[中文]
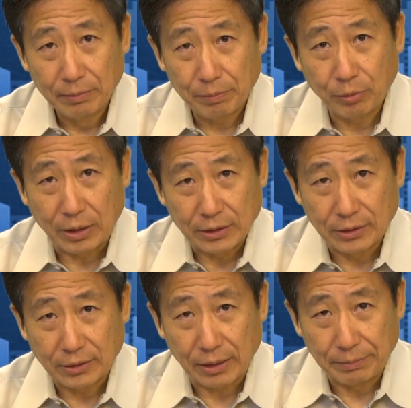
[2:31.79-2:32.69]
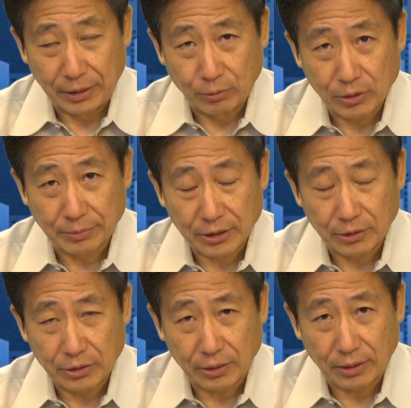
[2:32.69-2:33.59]
不管你在美国什么
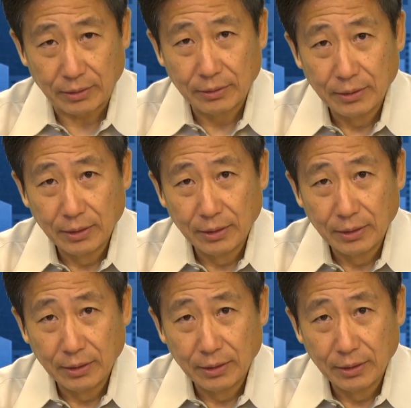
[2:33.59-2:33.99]
城市哈，